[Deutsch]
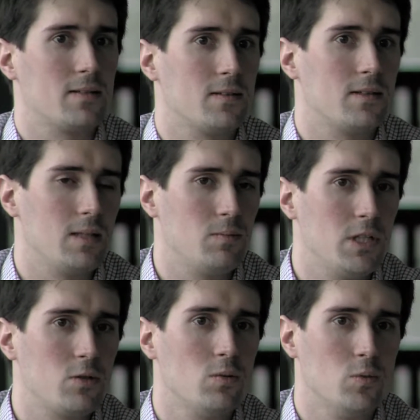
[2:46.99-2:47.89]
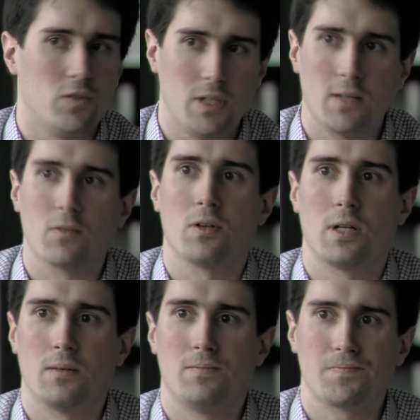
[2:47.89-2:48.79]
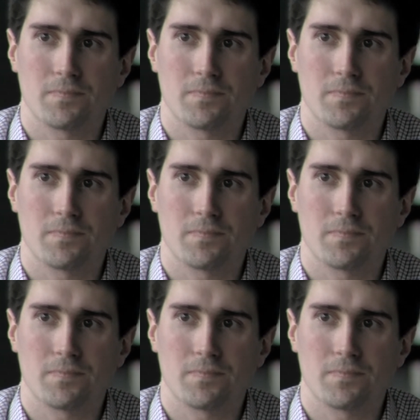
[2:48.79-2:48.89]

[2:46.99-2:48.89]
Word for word: Es ist eben nicht nur Musik, sondern